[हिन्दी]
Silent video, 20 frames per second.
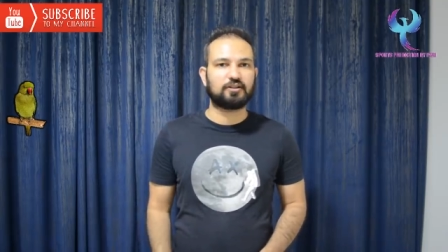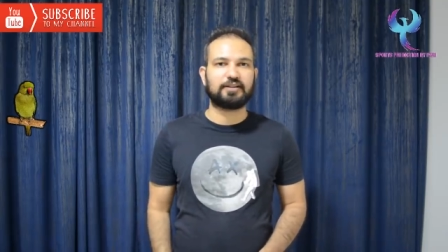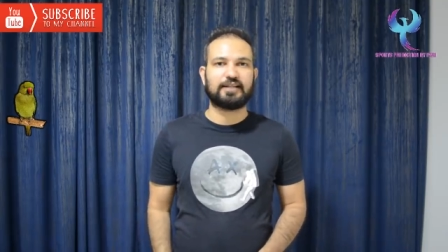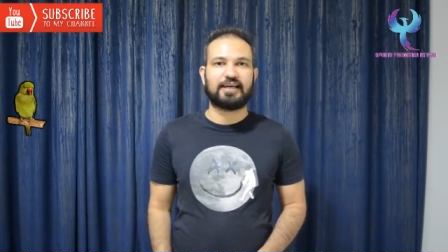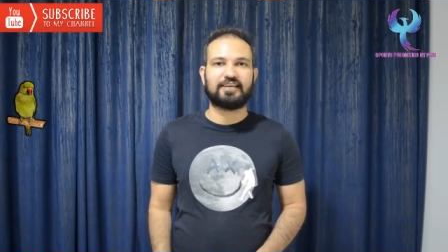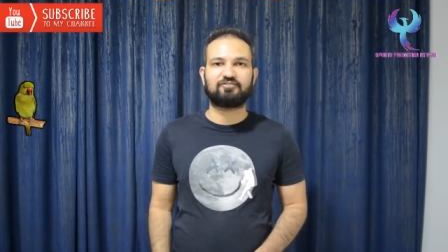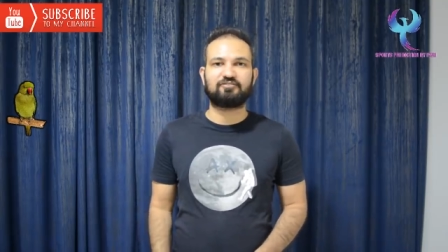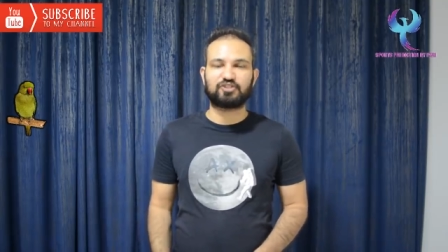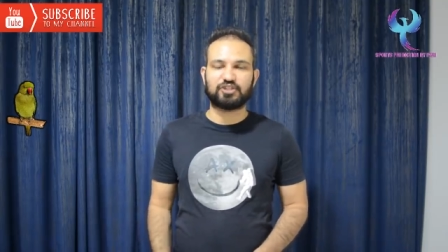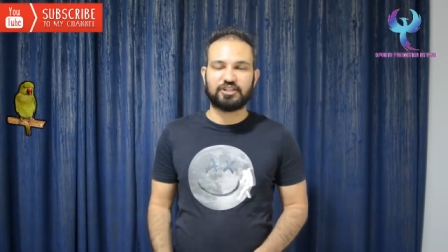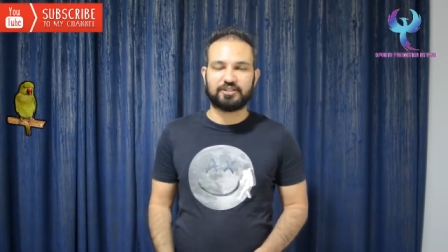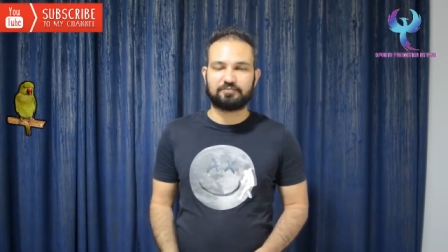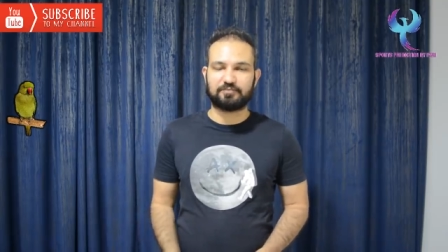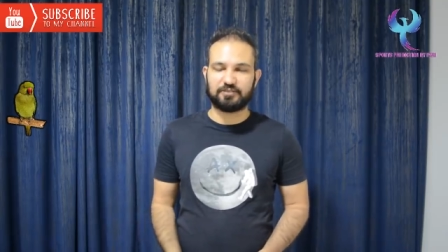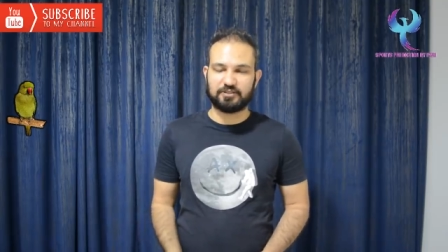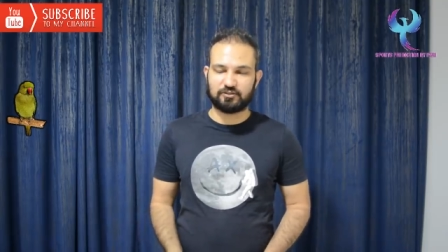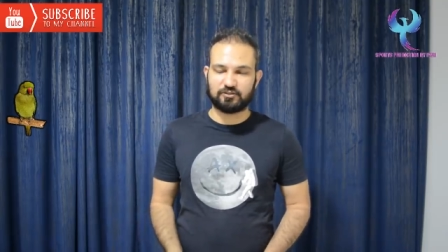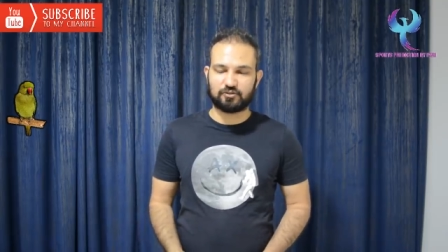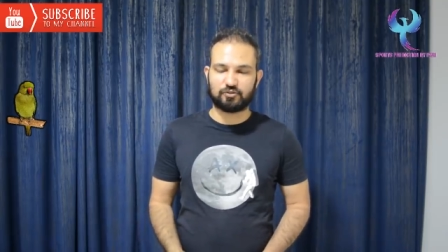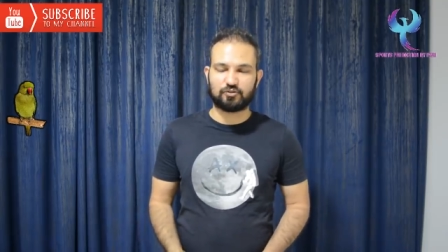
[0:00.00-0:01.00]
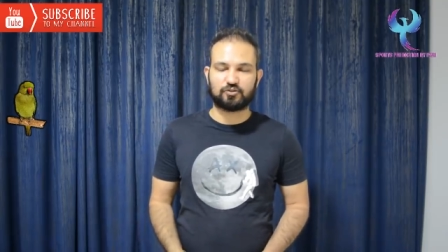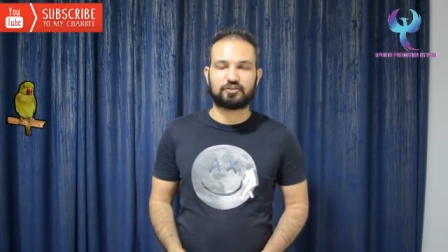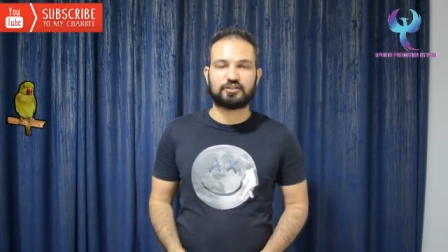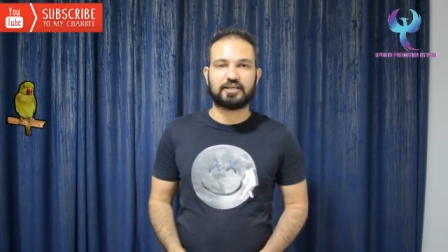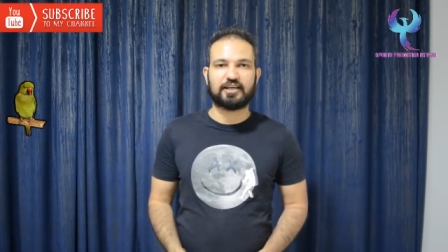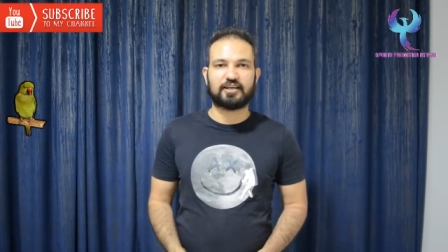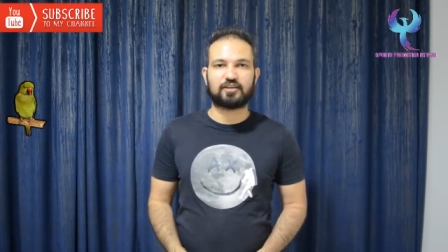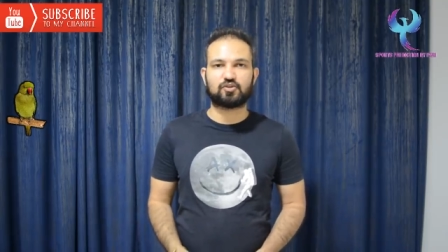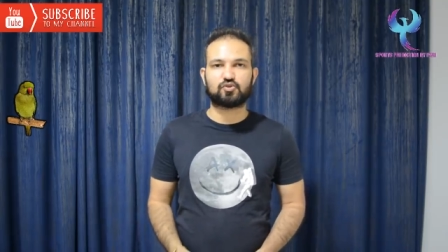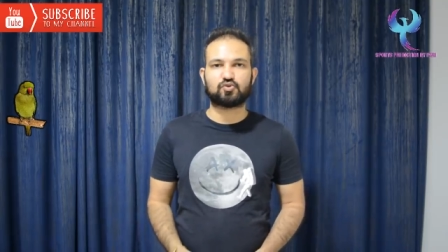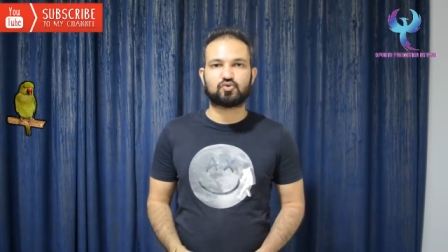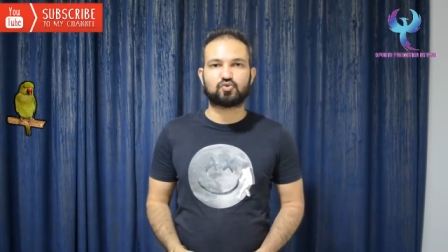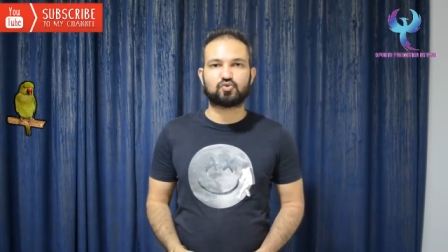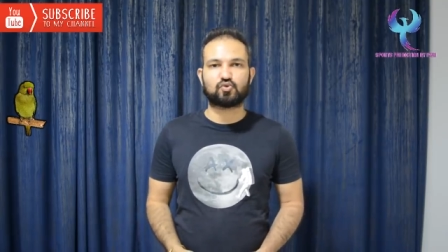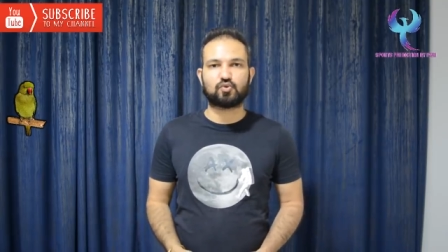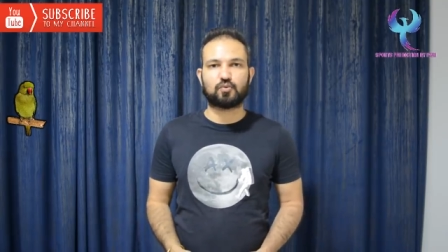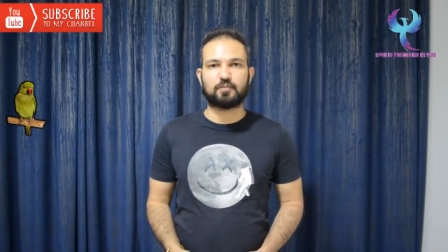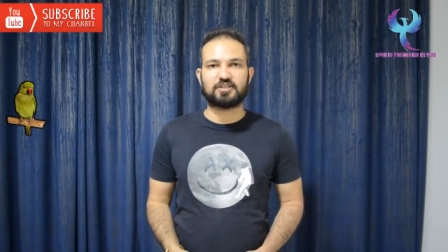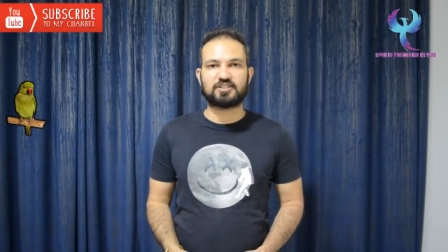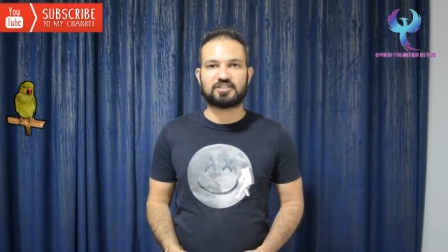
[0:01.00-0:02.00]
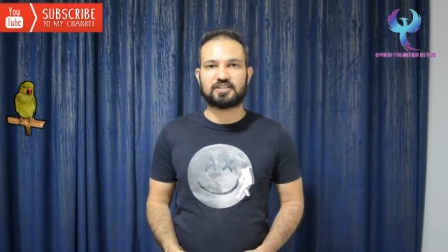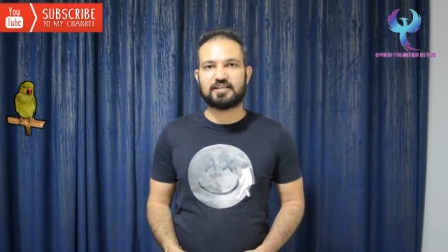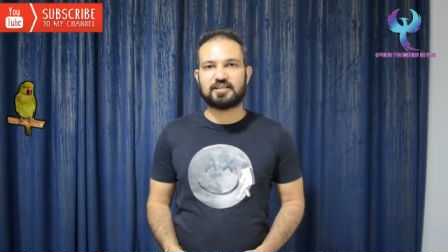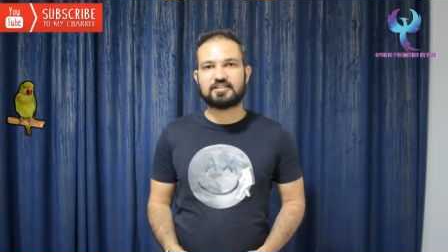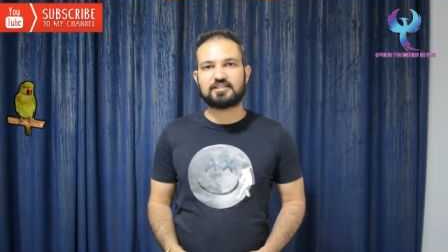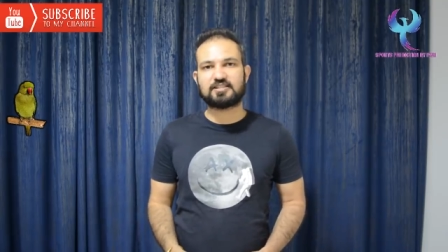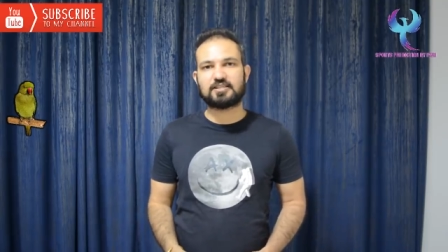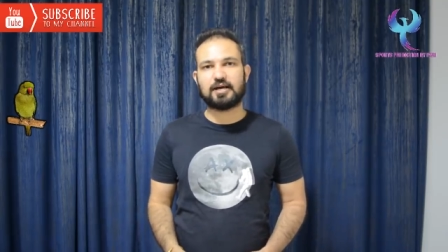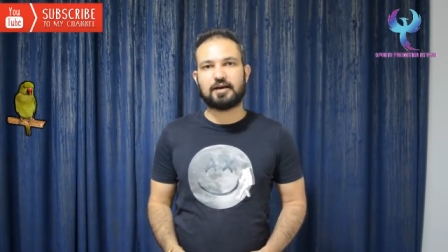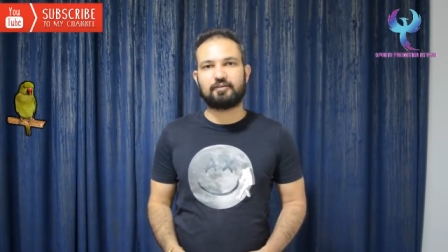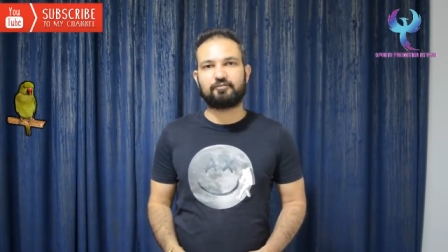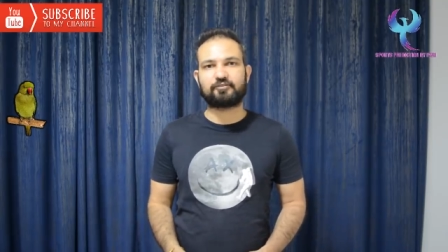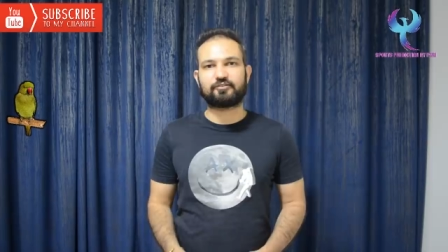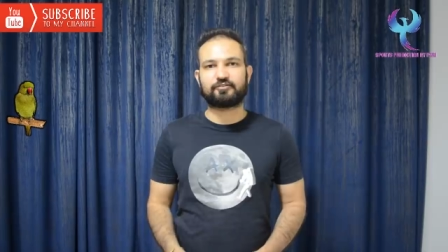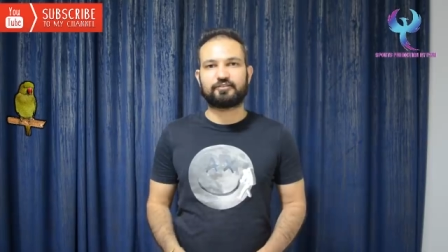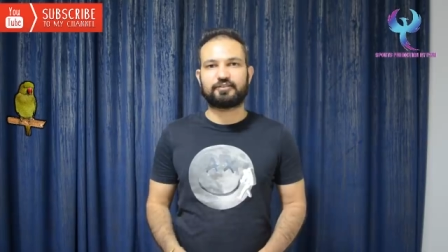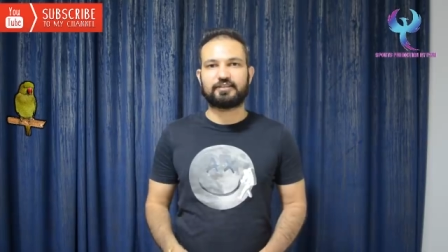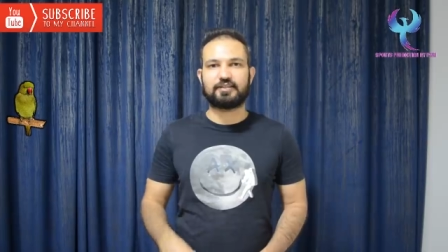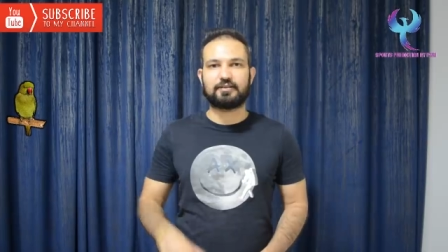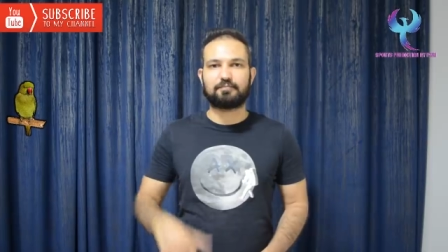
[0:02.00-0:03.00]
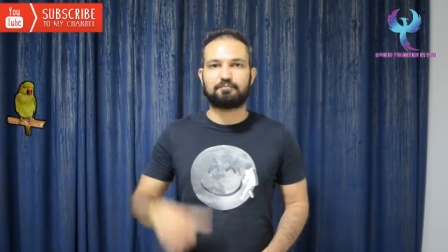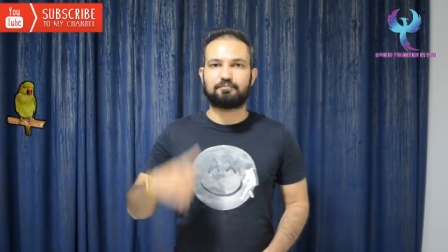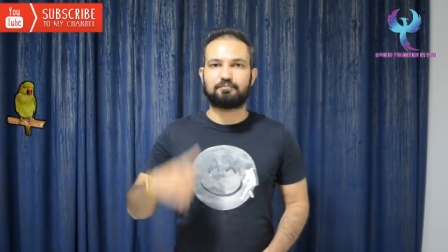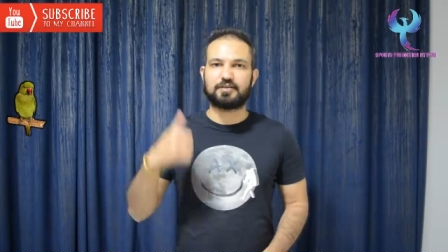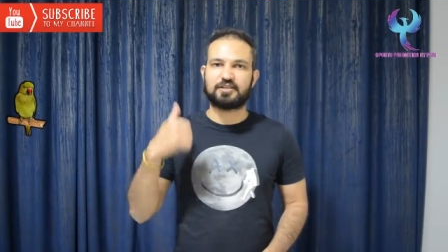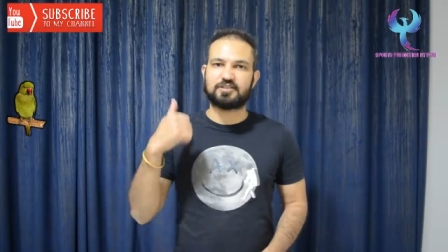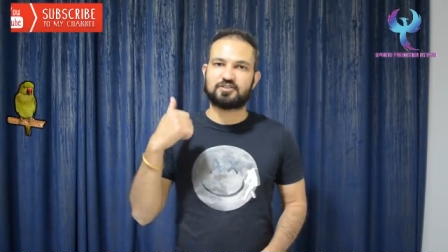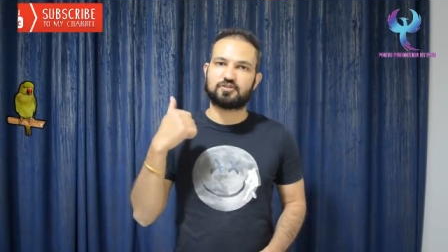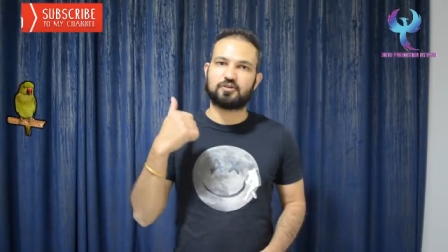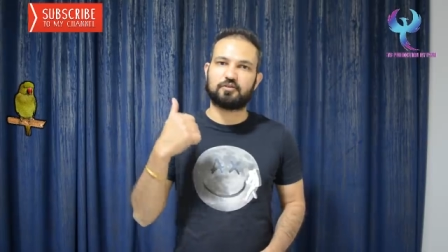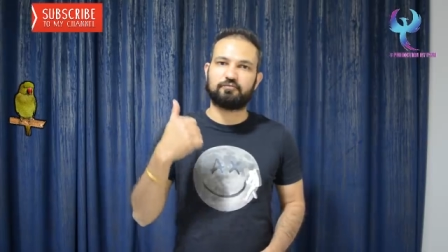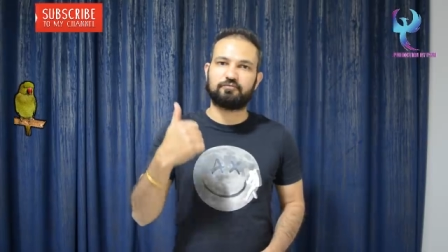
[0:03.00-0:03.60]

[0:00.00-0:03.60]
लाइव चैट पे तो थैंक यू सो मच गाइस हैव अ गुड डे बेस्ट ऑफ